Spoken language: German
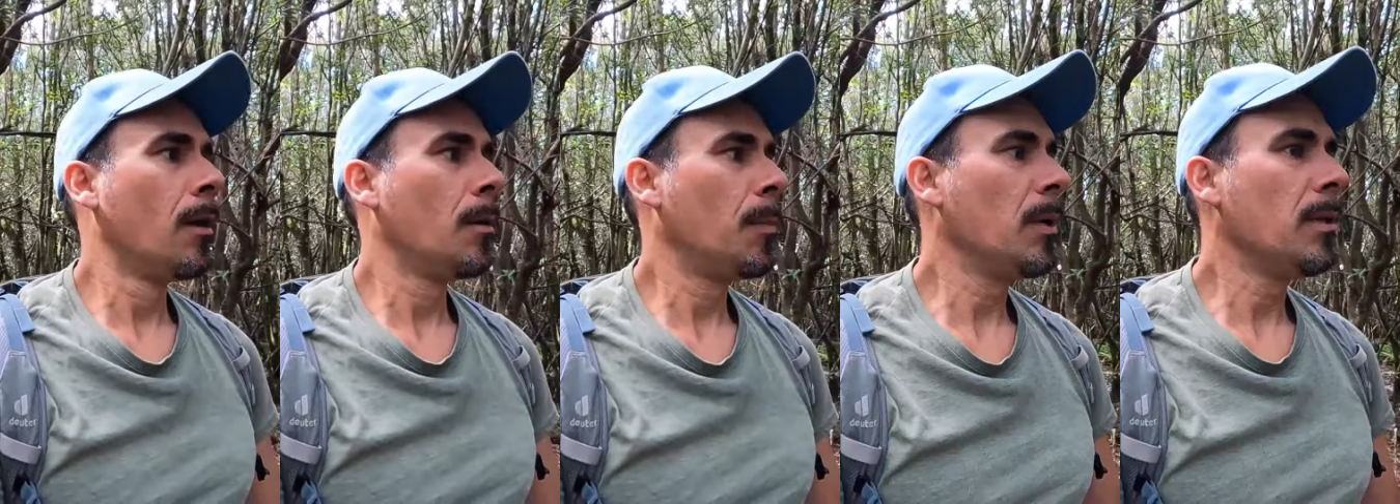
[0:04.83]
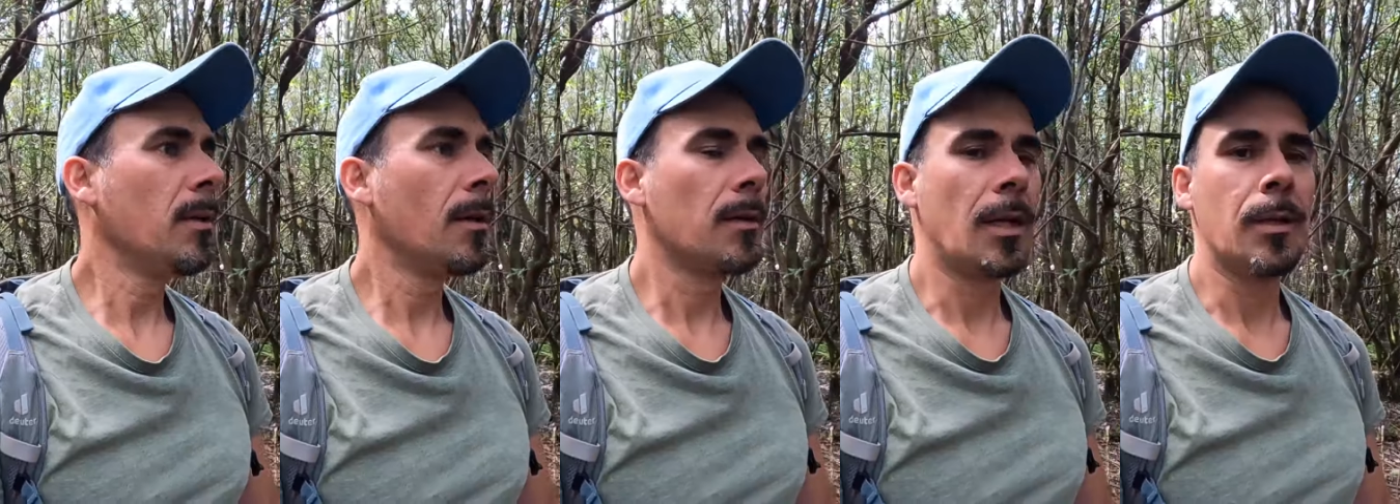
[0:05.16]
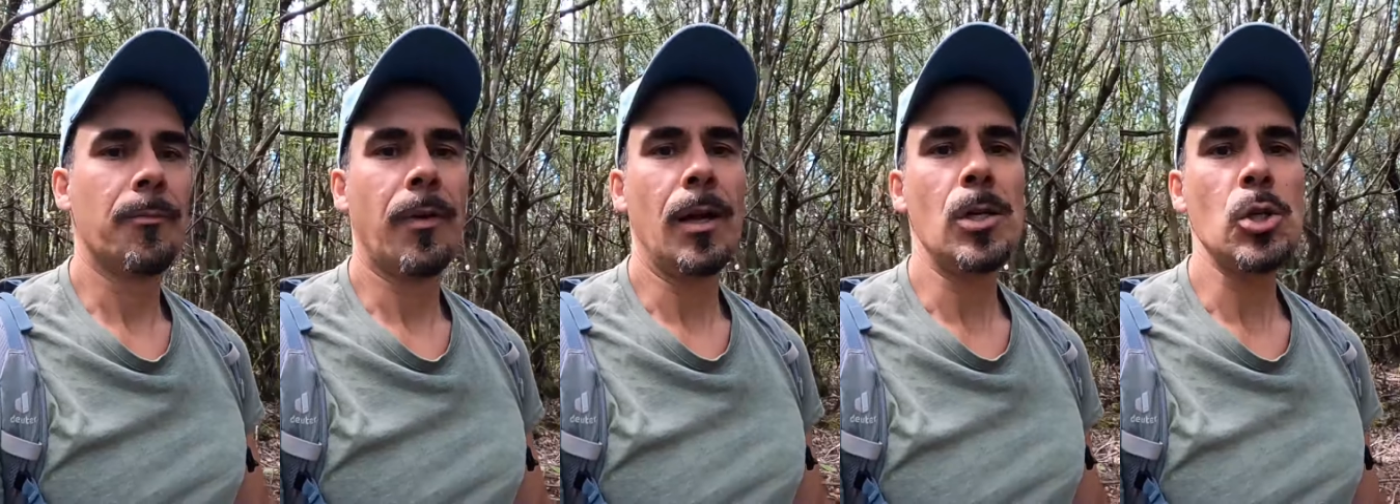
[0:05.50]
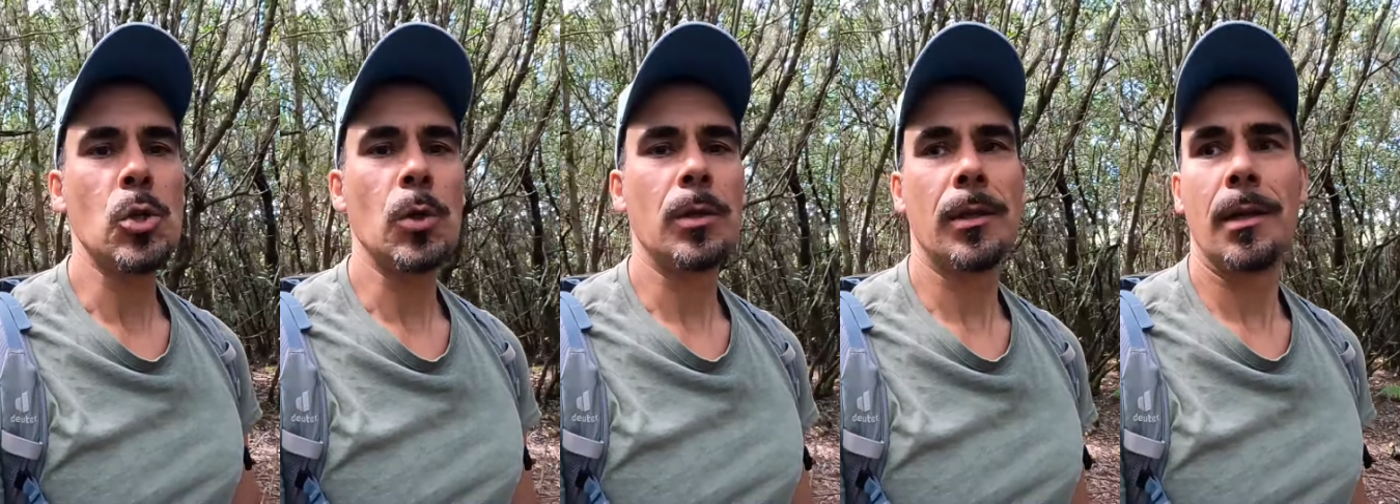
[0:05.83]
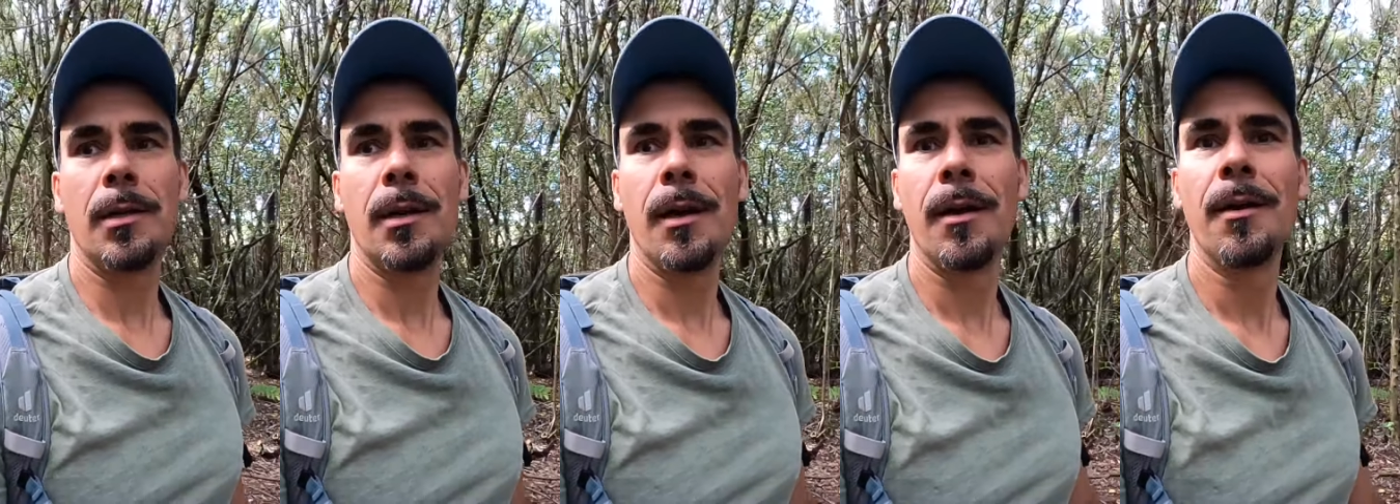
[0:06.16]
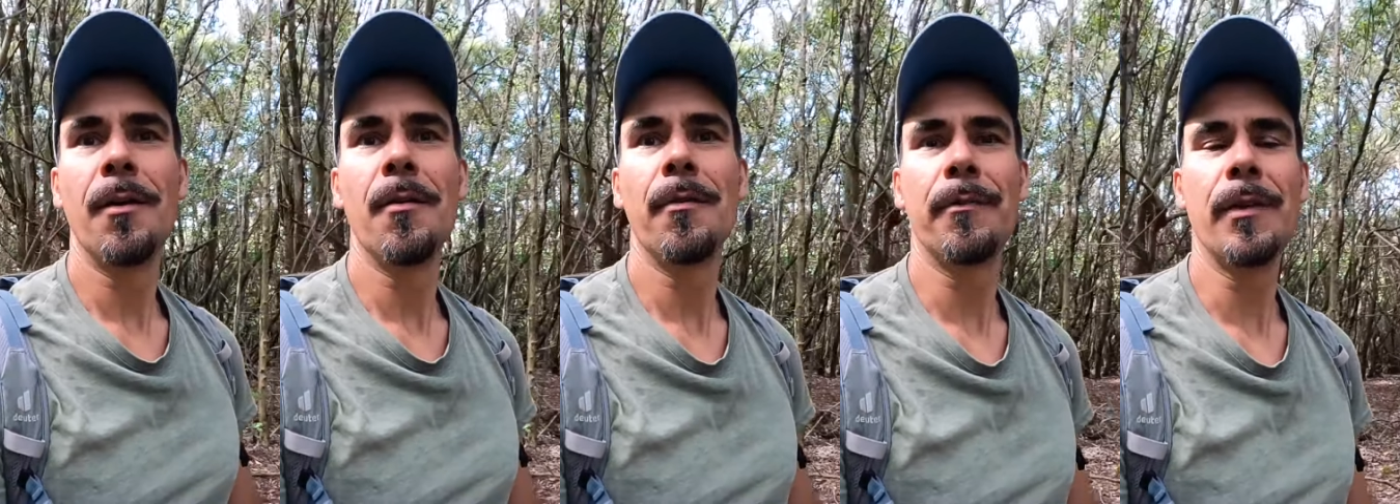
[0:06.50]
Ich bin hier in einem Waldstück drin,
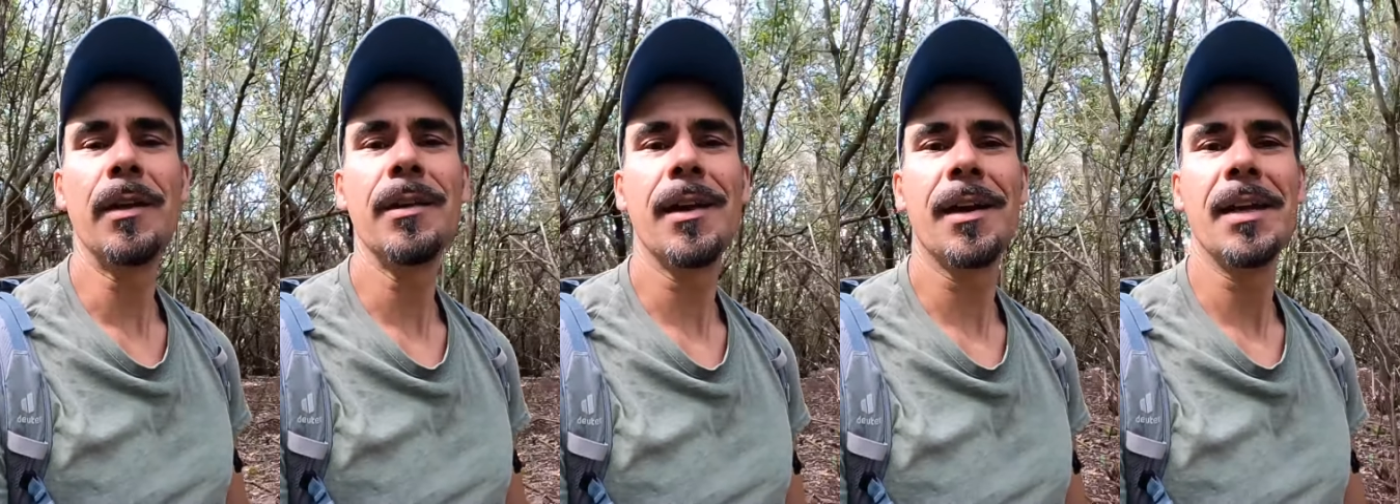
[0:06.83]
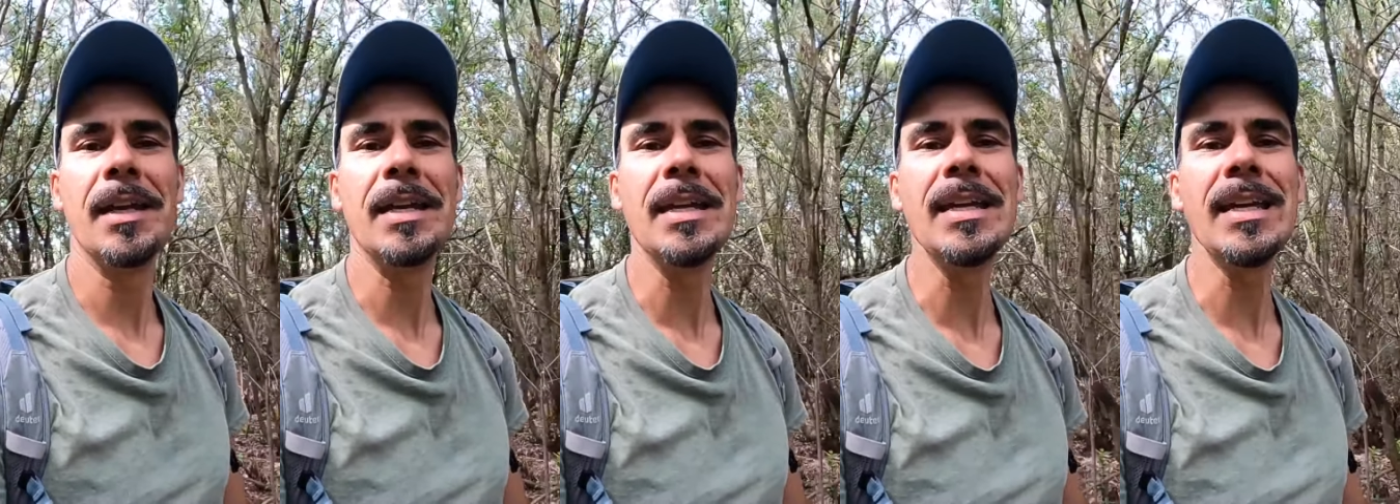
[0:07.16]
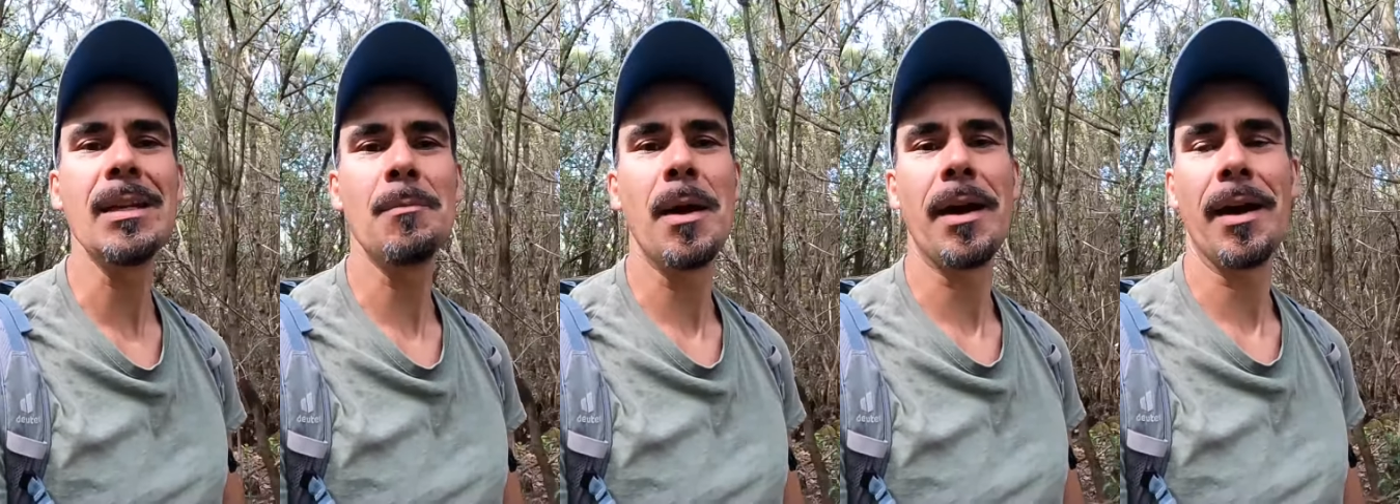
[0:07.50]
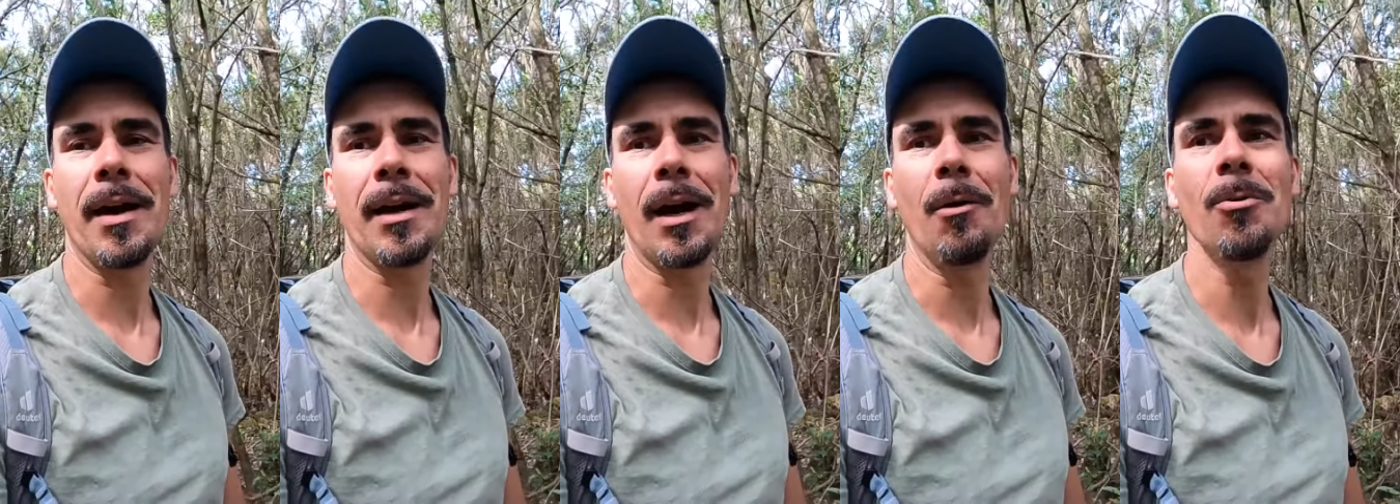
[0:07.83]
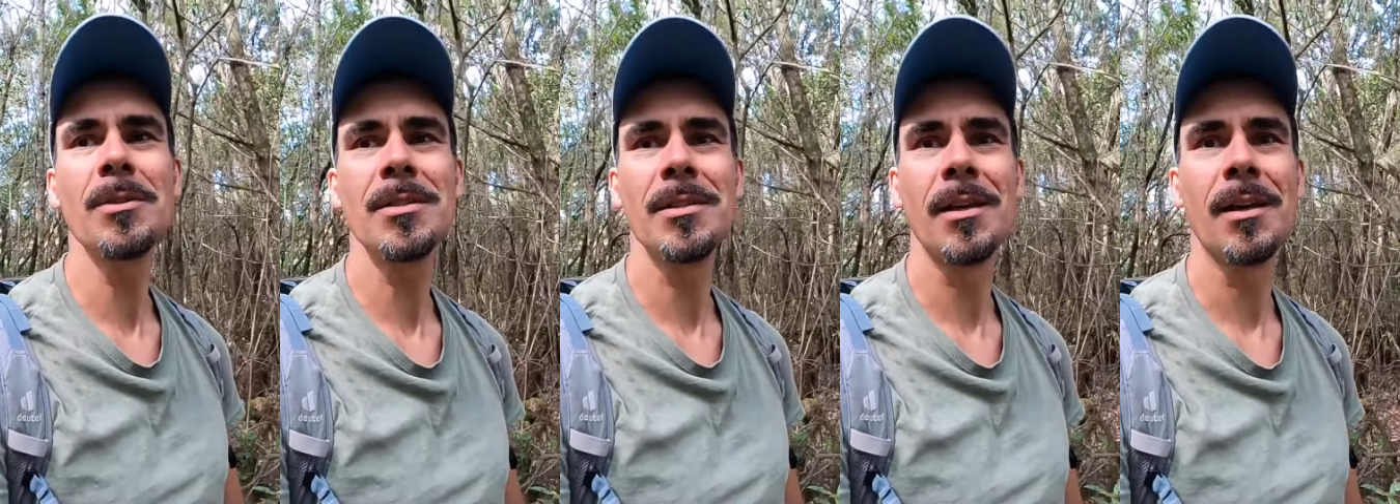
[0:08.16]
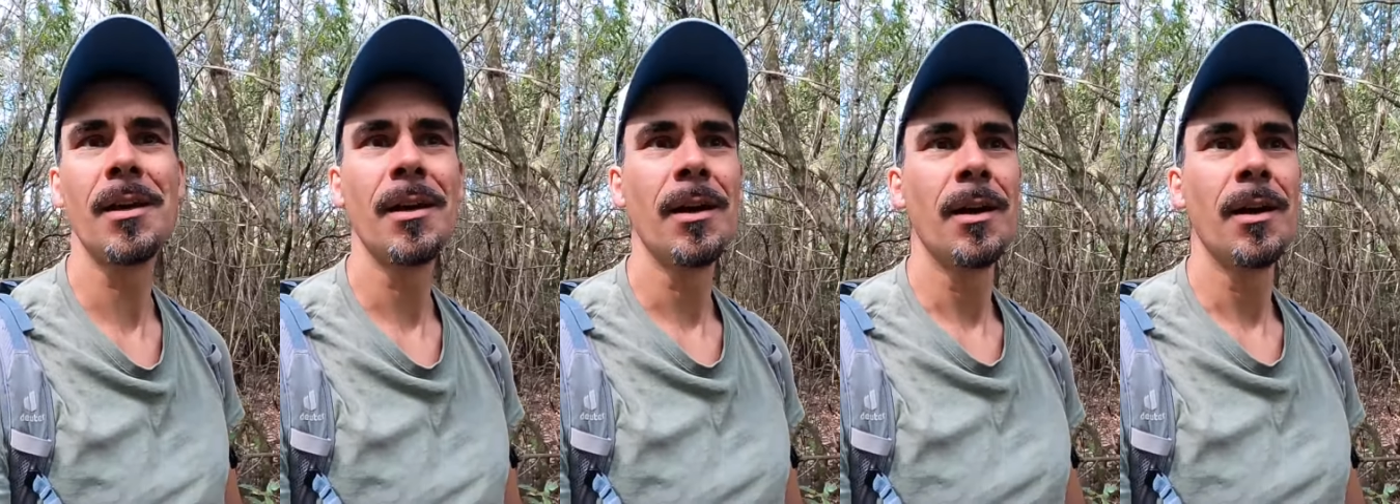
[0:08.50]
finde nicht mehr heraus.